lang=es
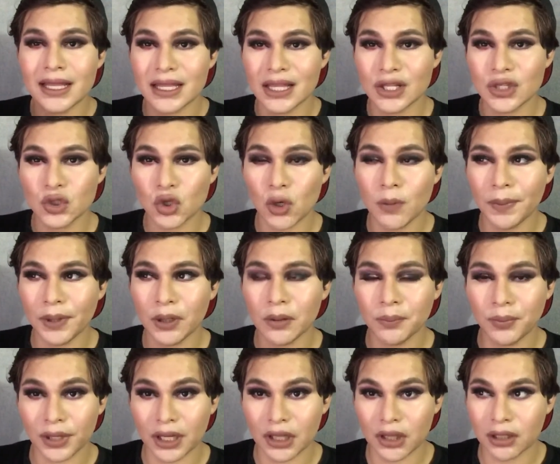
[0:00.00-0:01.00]
Disculpen un
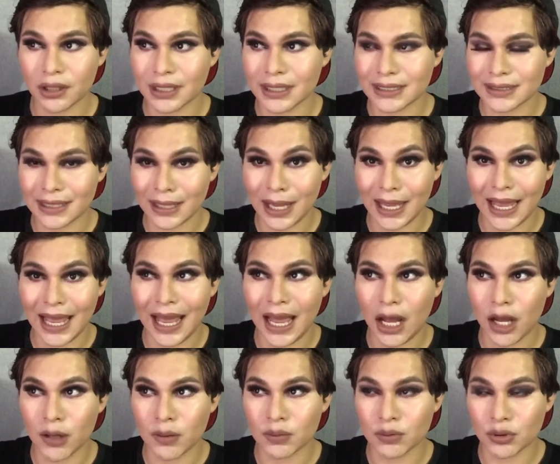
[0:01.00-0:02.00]
poquito que esté
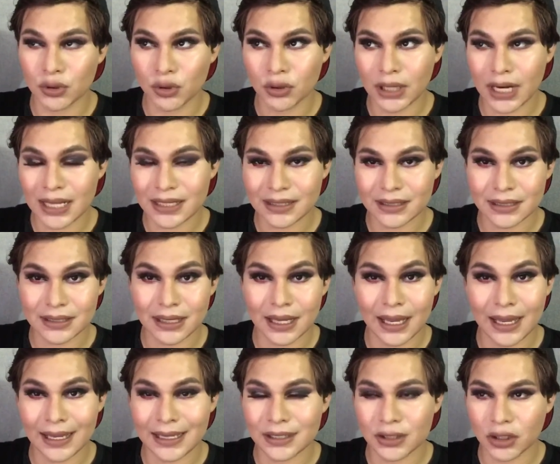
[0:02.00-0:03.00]
a oscuras, es
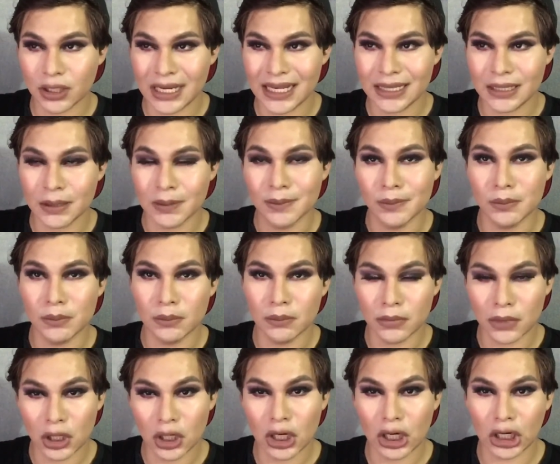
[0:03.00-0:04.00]
que estoy en
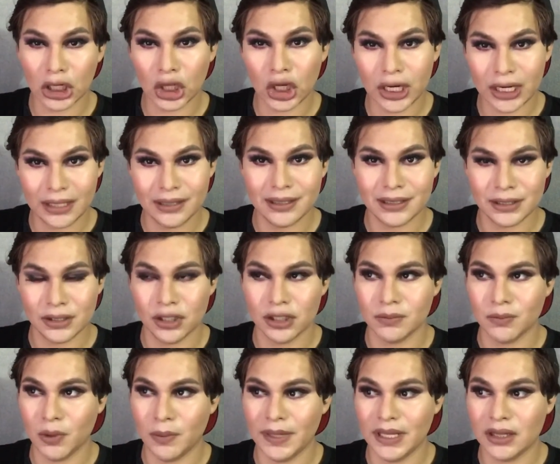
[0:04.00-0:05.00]
mordor en
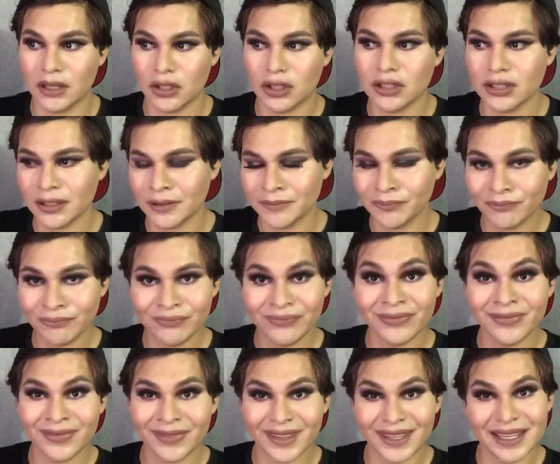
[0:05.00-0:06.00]
estos momentos.
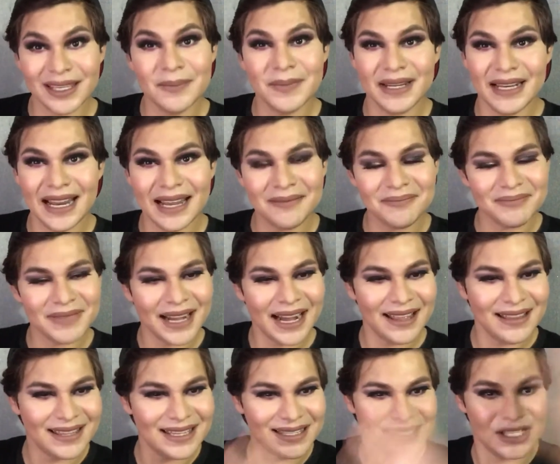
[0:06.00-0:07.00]
Y mi
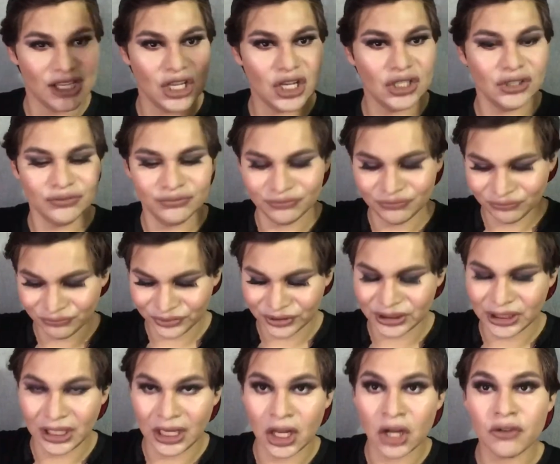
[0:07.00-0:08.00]
lámpara decidió
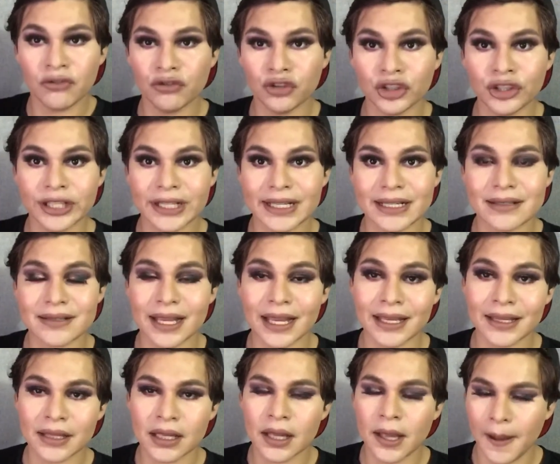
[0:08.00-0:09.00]
fundirse,
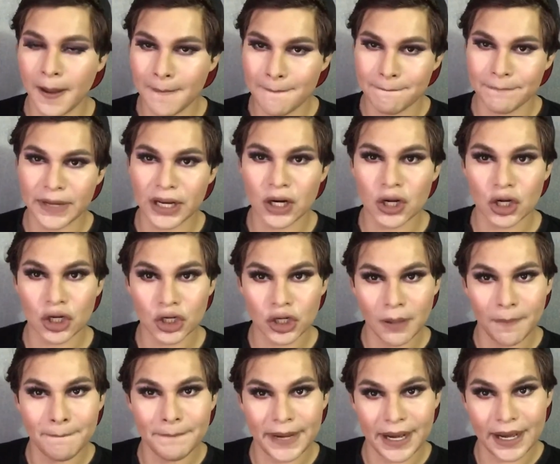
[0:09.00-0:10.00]
pero
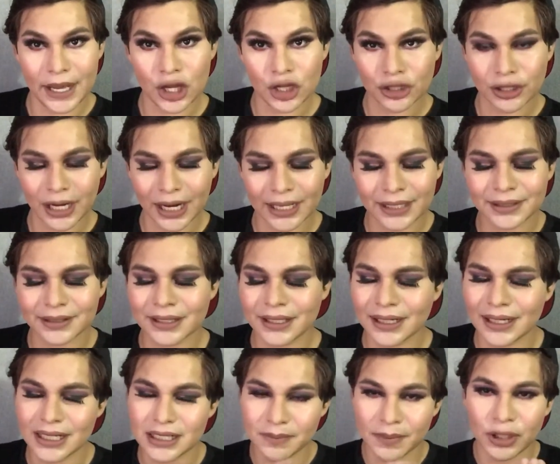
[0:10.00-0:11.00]
compraré otra.
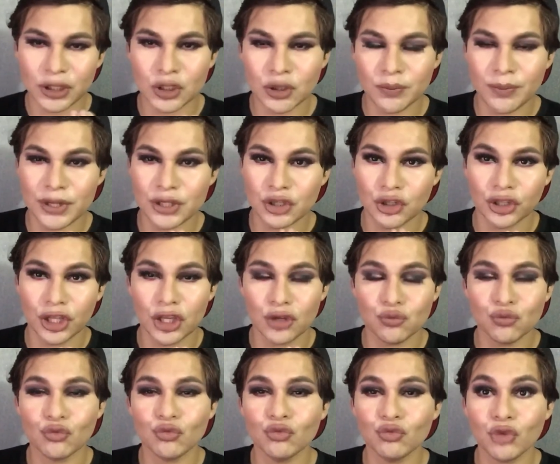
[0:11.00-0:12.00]
Les mando un besote.
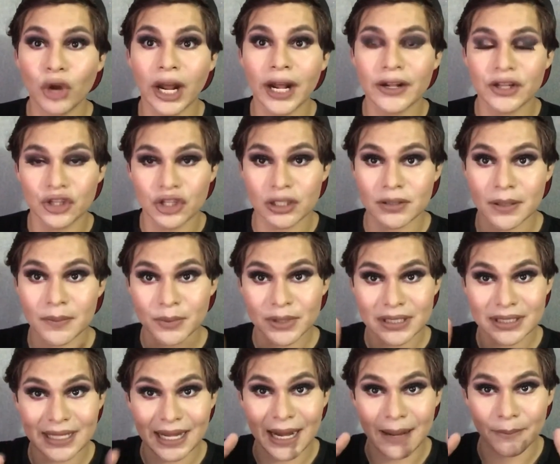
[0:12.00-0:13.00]
Nos vemos
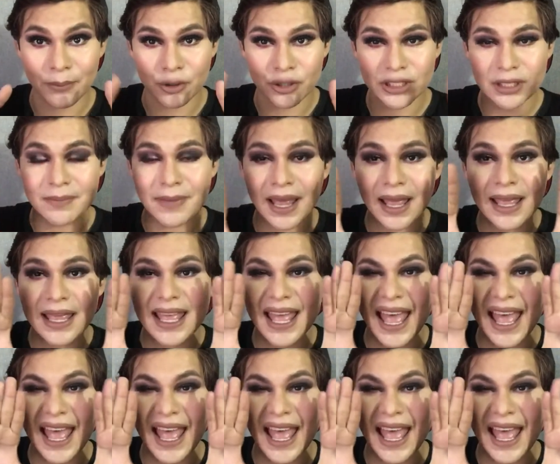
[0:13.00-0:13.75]
hasta la próxima.